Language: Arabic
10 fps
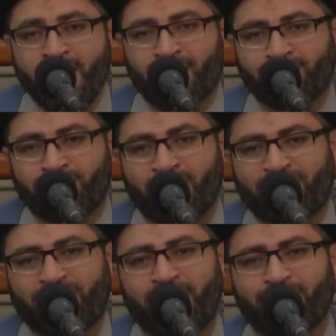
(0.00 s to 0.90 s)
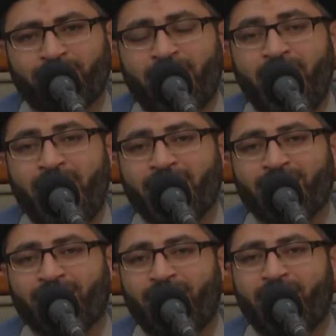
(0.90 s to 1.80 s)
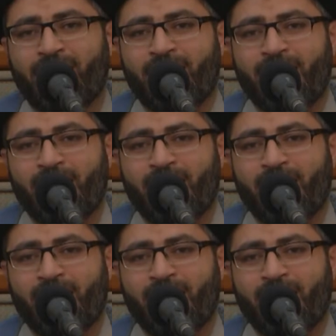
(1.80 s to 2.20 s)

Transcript: ام اسلم يا عقله